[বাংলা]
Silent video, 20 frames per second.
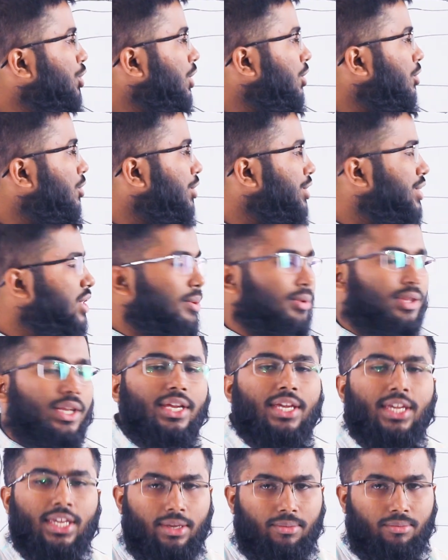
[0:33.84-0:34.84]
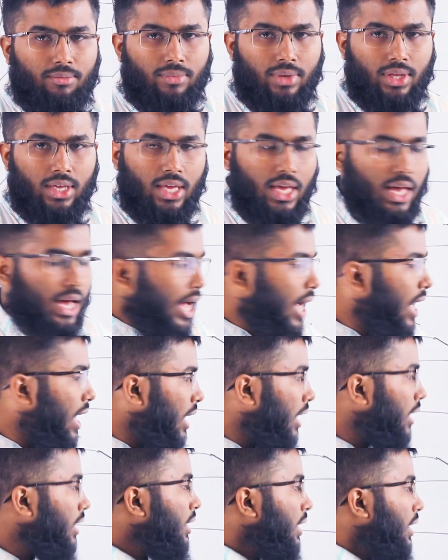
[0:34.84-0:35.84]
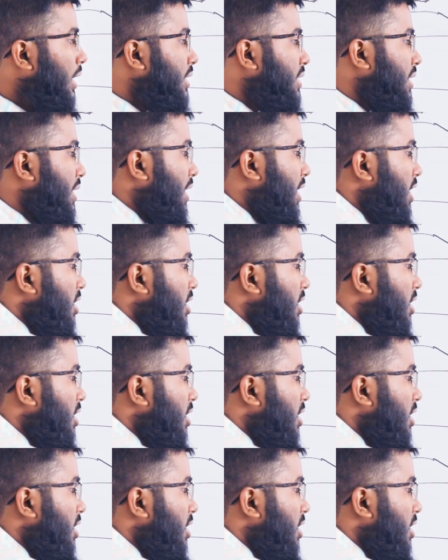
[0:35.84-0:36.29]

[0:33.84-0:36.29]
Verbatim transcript: তৈরি করা হচ্ছে আমাদের হিম আর সেই